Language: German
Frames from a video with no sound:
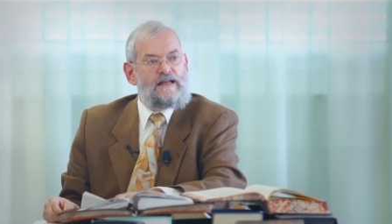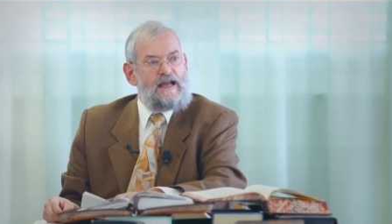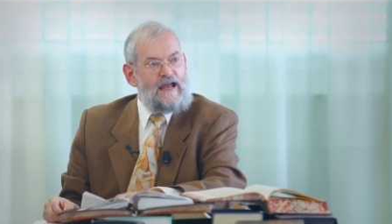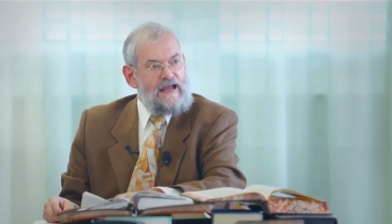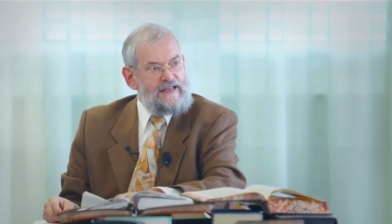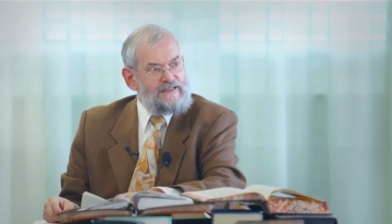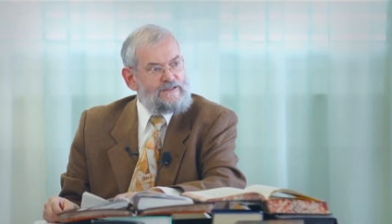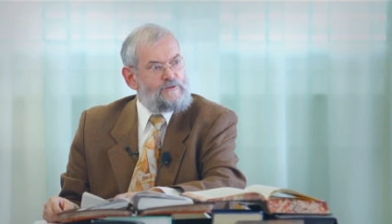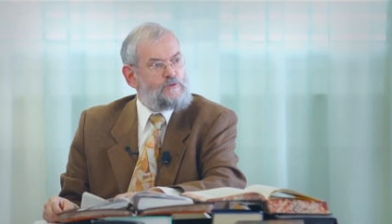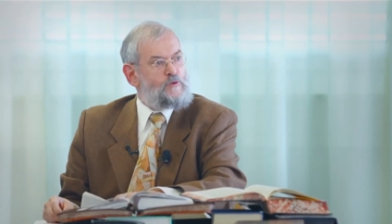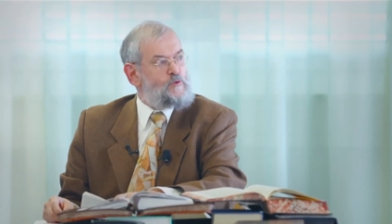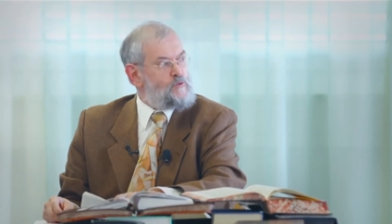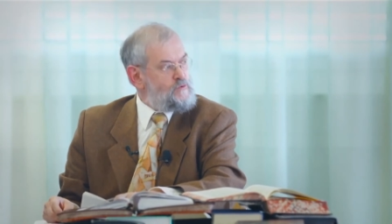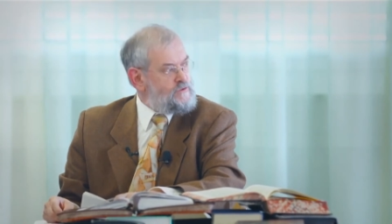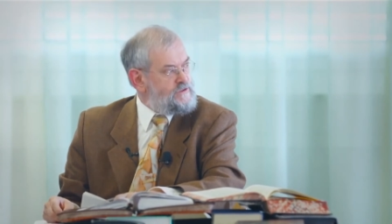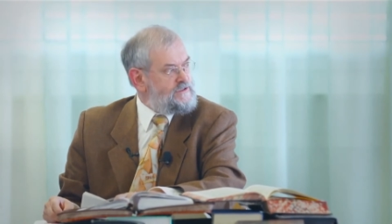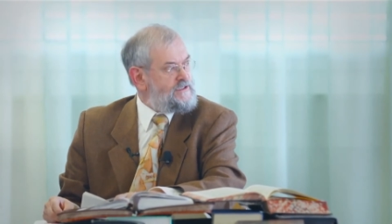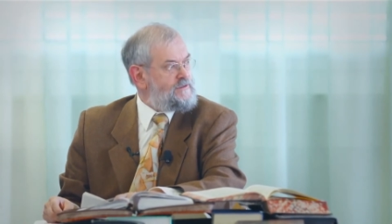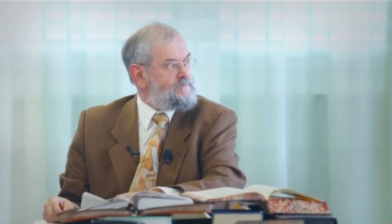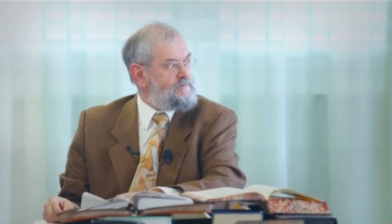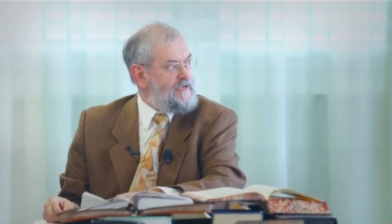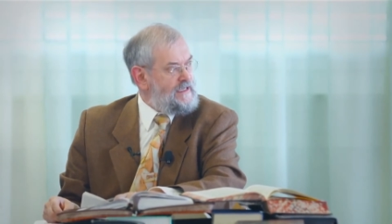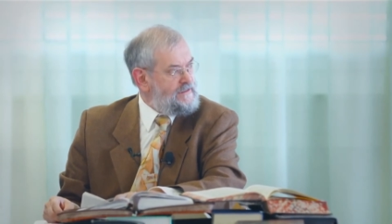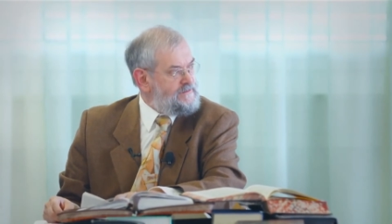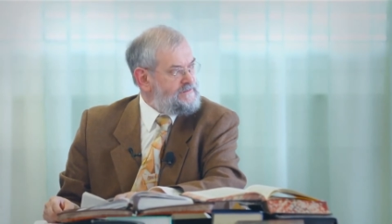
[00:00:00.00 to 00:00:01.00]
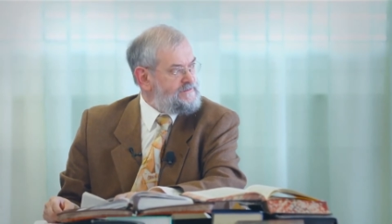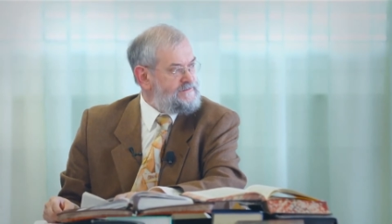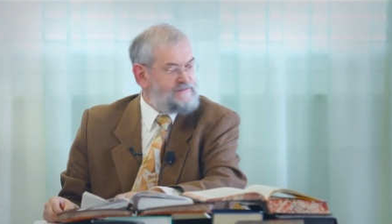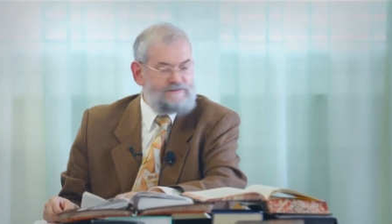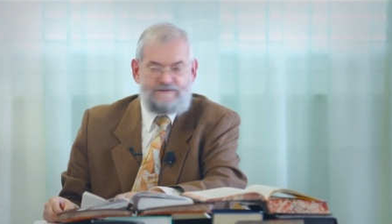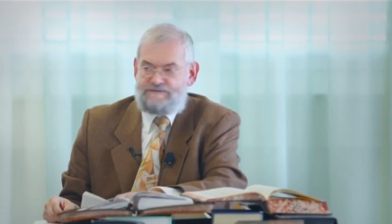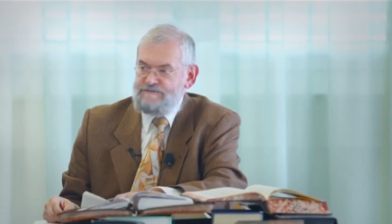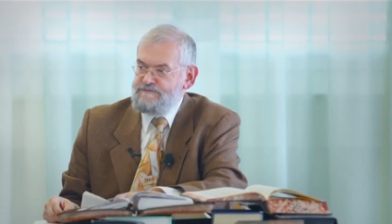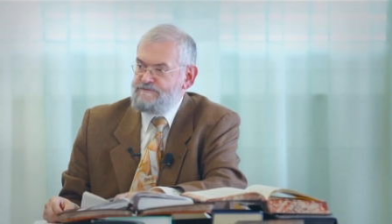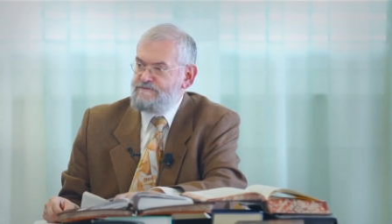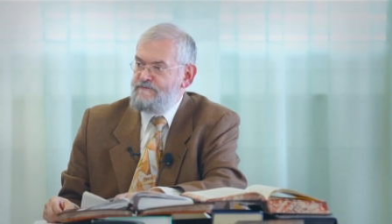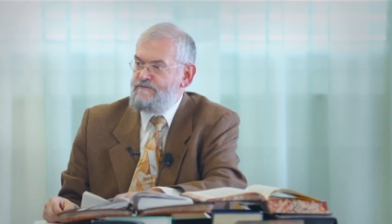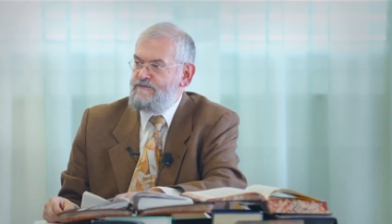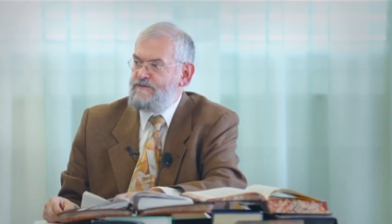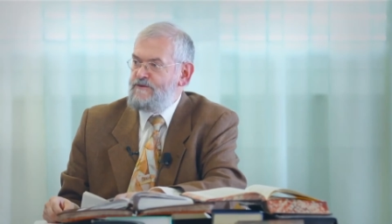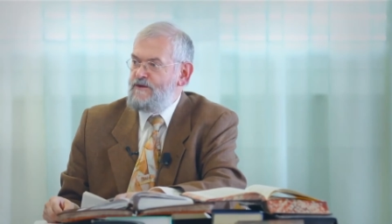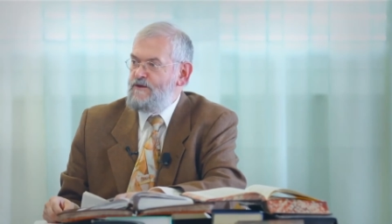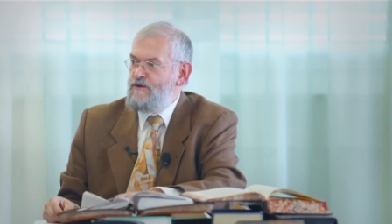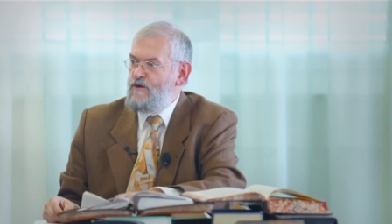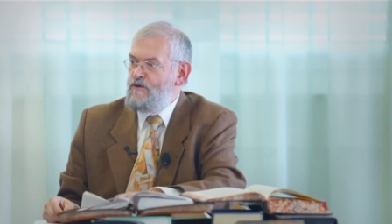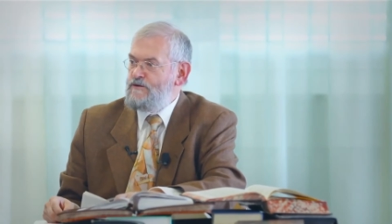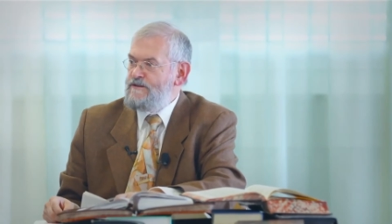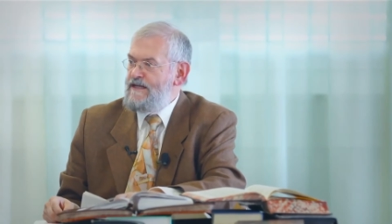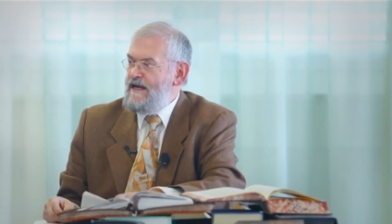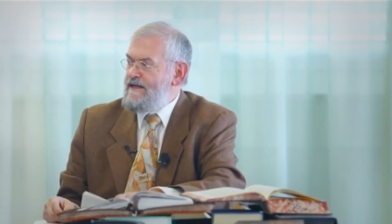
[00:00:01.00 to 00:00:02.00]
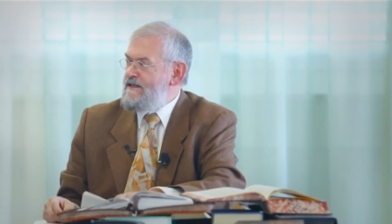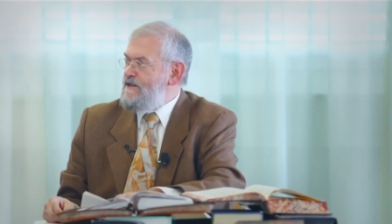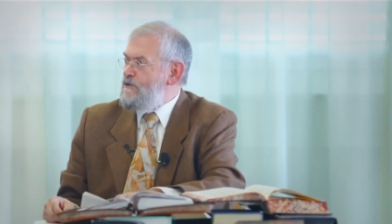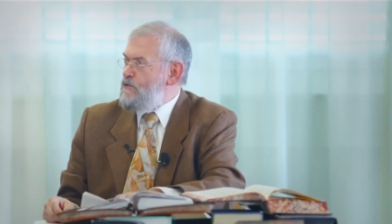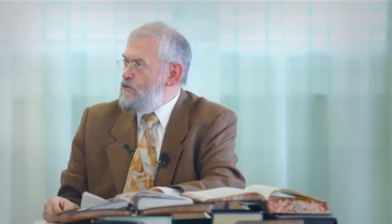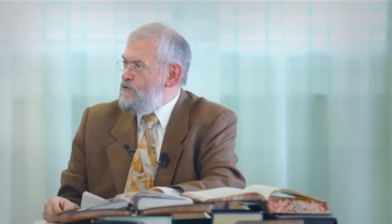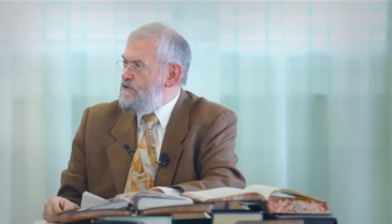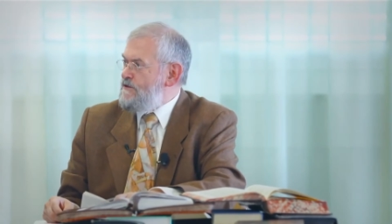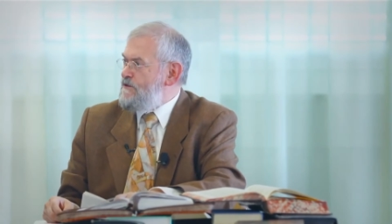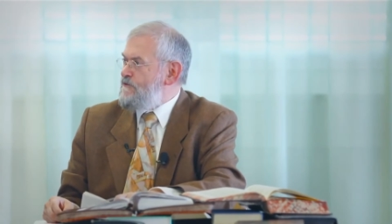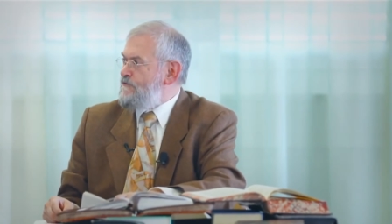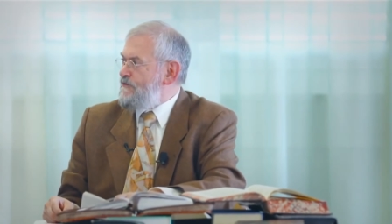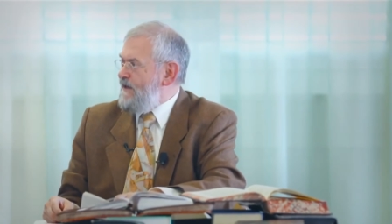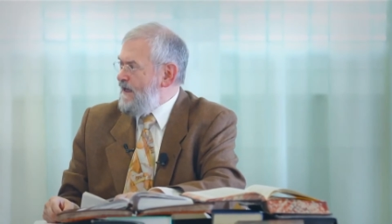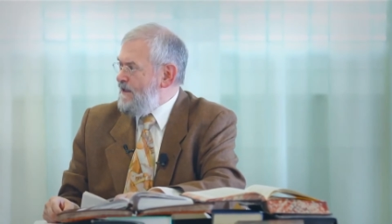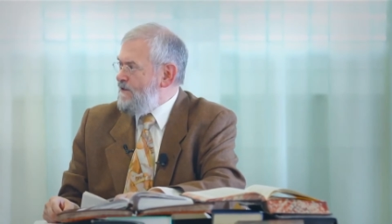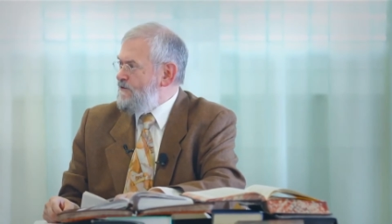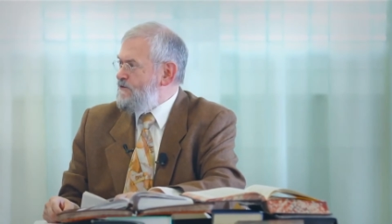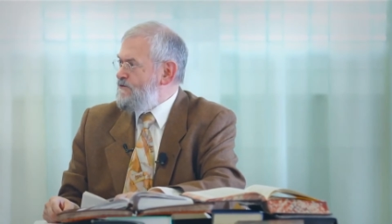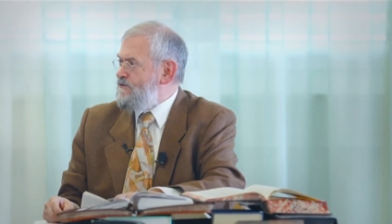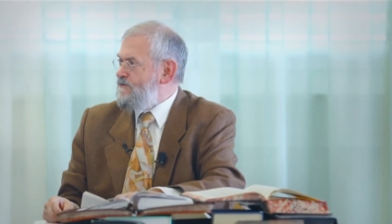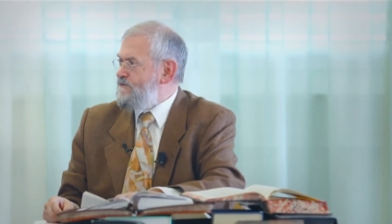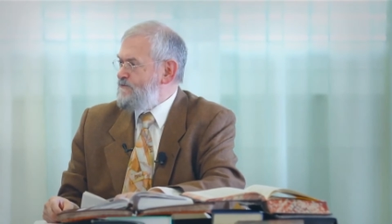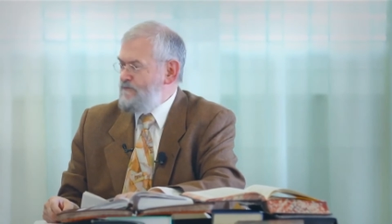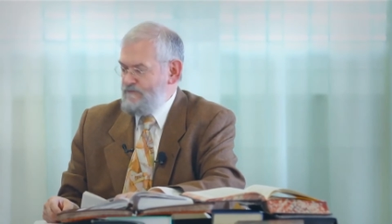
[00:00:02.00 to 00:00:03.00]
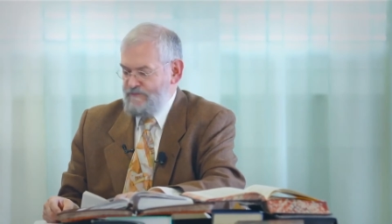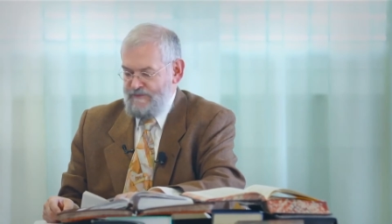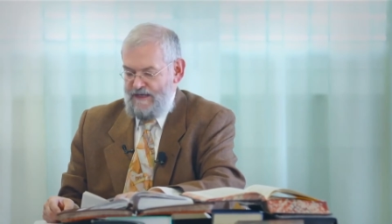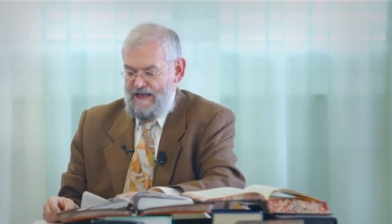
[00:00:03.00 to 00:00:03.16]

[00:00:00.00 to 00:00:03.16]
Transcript: Ein guter Mann oder eine gute Frau